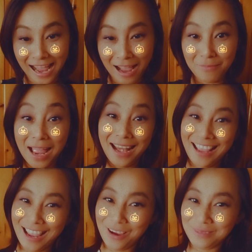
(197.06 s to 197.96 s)
มา
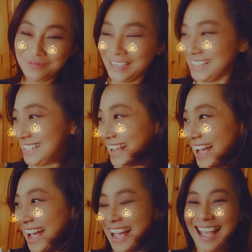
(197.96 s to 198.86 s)
แล้วเพื่อนๆจ้า
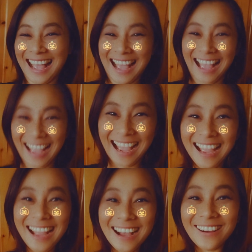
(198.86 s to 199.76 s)

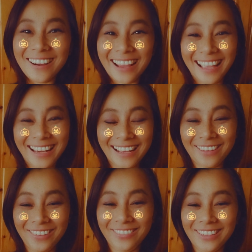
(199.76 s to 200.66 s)
โอเคนะคะ
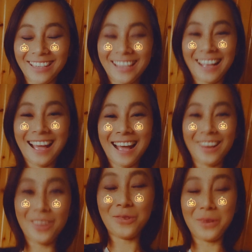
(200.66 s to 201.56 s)
เพื่อนๆค่ะก็
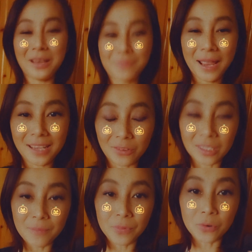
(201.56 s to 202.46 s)
คุยกันไปเดี๋ยวเตรี
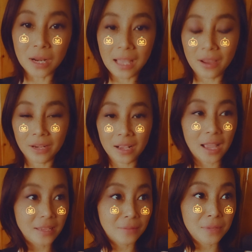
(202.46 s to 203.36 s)
ยมตัวแล้วนะคะ
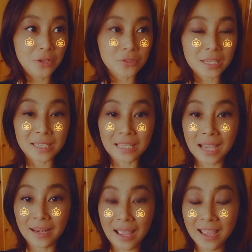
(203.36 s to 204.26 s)
ยังไม่รู้จะอีท่า
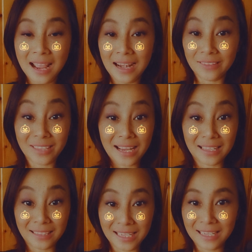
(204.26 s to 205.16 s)
ไหน แล้วแต่ละ
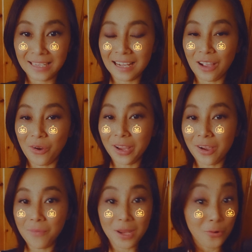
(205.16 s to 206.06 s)
ที่นะคะ อ้อยก็
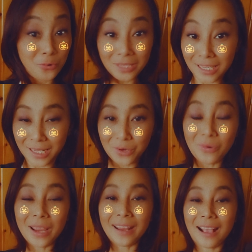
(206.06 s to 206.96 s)
ไม่รู้ที่ด้วย
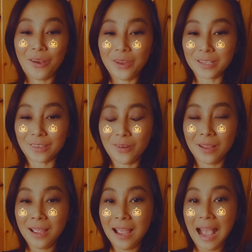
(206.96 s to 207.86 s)
นะคะอ้อยจะต้อง
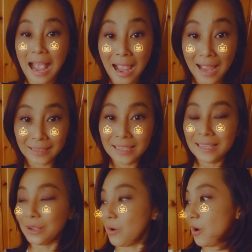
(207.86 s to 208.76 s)
หาที่
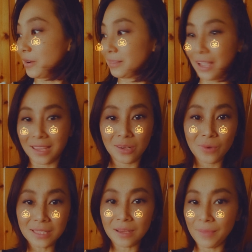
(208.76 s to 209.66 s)
ก่อนแต่คิดว่า
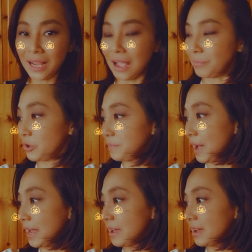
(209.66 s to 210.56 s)
จะไม่ขับรถไป
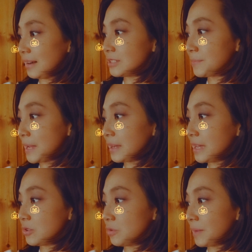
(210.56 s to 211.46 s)
เราจะไปยังไง
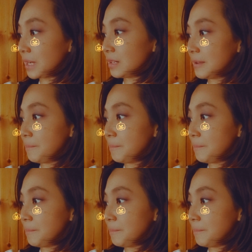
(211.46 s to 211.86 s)
ลูกแม่คะเลย